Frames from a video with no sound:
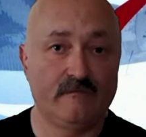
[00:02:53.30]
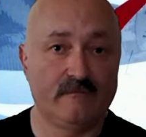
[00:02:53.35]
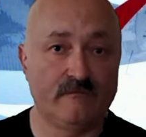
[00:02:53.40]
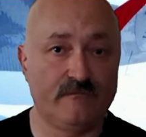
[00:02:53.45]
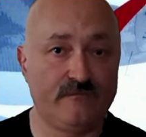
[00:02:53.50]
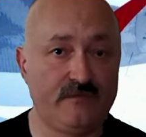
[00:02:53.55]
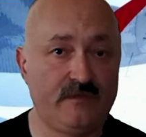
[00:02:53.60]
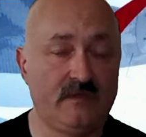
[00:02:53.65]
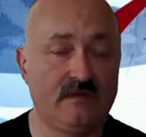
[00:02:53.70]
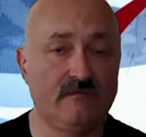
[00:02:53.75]

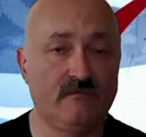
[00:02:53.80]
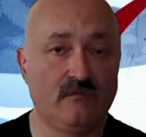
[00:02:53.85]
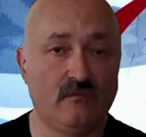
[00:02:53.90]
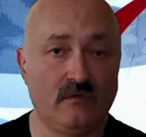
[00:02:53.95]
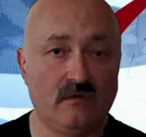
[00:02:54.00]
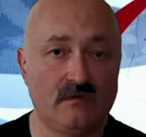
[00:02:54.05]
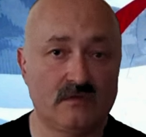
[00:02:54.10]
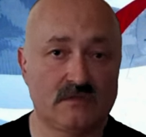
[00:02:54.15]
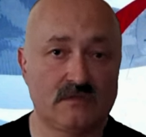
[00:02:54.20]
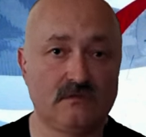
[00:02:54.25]
в
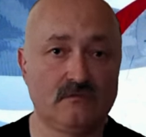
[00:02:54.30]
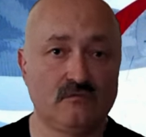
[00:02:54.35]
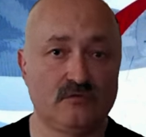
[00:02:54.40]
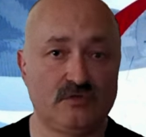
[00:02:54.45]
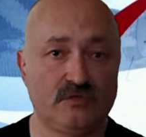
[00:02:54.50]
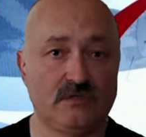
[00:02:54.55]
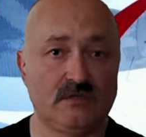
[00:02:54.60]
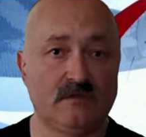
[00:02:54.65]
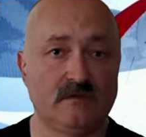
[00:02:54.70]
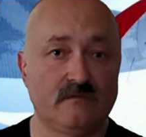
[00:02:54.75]
его
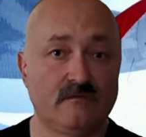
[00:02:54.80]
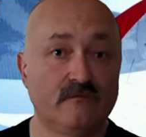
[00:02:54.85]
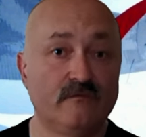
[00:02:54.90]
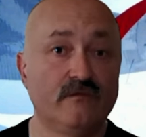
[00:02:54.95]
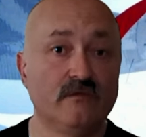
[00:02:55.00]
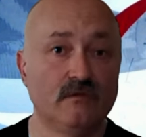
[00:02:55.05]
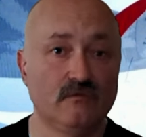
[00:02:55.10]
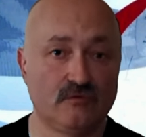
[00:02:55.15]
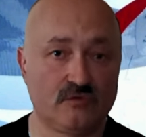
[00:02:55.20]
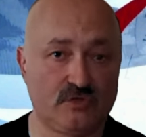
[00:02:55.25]
случае,
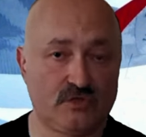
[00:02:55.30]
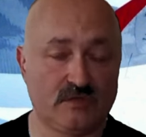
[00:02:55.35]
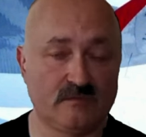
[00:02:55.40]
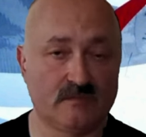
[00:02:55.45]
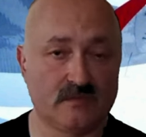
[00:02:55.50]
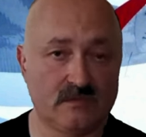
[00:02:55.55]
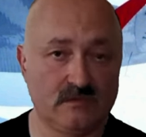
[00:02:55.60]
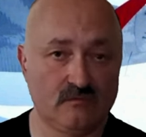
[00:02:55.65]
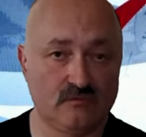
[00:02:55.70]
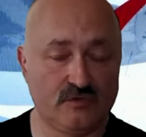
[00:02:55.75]
в
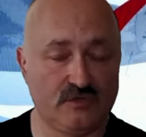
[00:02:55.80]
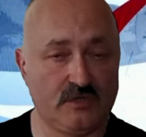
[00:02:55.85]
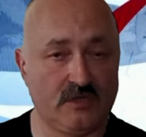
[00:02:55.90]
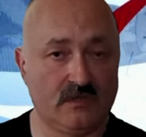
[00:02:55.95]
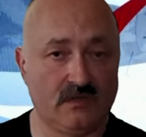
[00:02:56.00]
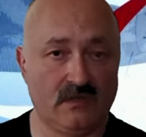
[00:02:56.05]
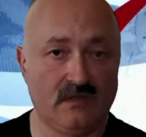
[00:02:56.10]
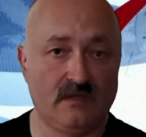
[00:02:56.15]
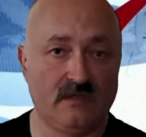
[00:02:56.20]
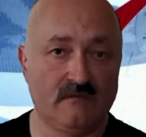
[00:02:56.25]
лучшем
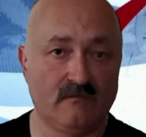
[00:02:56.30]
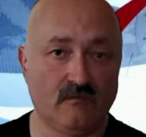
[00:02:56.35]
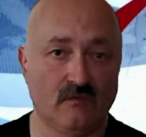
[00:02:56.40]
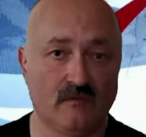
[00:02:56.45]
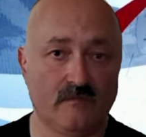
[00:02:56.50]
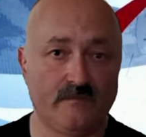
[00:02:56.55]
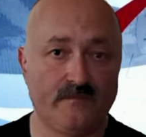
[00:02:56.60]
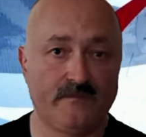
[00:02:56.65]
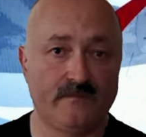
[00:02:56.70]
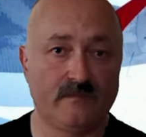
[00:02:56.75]
случае для
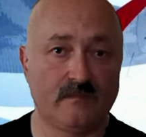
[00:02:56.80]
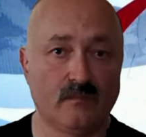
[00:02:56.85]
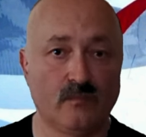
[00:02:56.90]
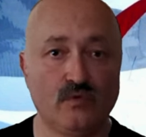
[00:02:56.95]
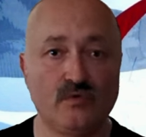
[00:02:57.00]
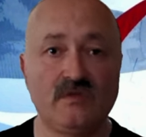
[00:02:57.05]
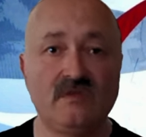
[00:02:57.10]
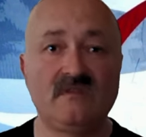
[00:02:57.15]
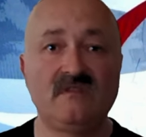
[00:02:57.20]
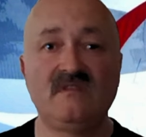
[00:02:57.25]
него,
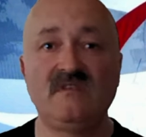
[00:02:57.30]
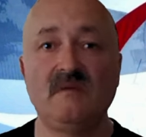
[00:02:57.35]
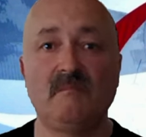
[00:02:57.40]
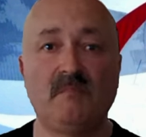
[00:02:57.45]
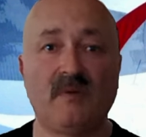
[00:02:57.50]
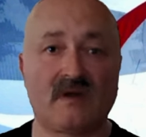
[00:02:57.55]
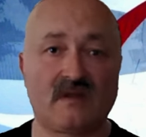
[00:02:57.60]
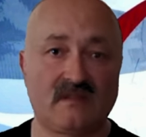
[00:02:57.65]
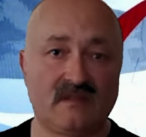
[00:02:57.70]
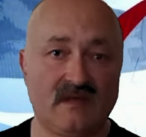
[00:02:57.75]
будет
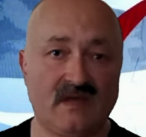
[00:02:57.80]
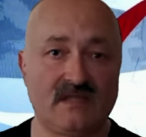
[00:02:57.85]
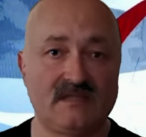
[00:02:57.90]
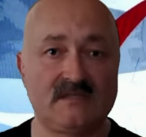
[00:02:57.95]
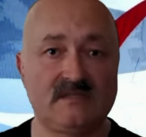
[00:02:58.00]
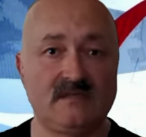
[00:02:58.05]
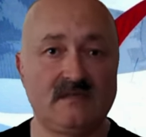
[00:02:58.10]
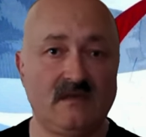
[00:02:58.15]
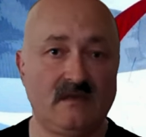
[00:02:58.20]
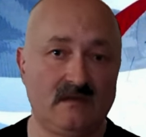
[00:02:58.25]

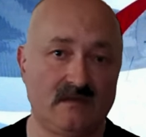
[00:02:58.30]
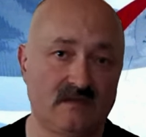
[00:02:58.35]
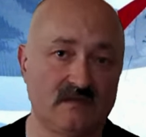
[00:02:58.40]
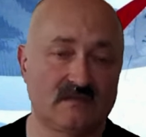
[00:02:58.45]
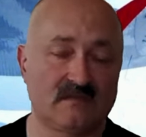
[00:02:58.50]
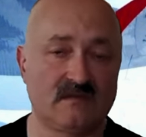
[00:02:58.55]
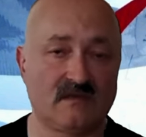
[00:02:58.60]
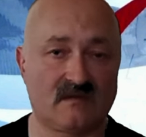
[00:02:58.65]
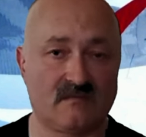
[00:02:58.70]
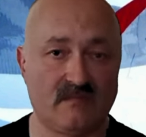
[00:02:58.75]
депортация
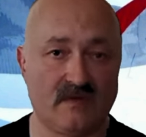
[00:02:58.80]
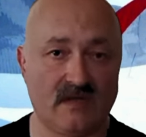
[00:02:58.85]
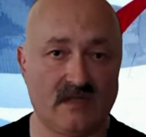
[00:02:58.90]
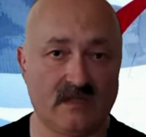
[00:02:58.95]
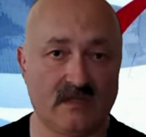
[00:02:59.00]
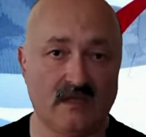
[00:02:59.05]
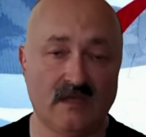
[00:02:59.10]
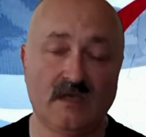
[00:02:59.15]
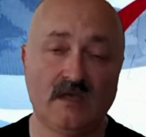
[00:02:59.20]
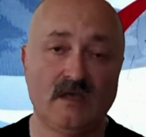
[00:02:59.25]
из
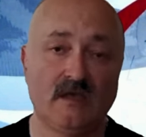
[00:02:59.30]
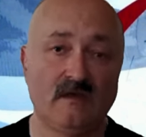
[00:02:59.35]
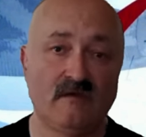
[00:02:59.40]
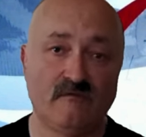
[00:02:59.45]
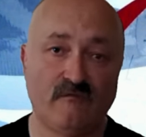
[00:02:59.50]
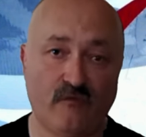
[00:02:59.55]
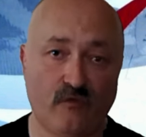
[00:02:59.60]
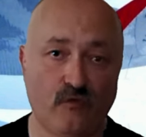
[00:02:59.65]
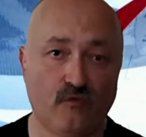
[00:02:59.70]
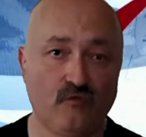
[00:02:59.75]
Германии. В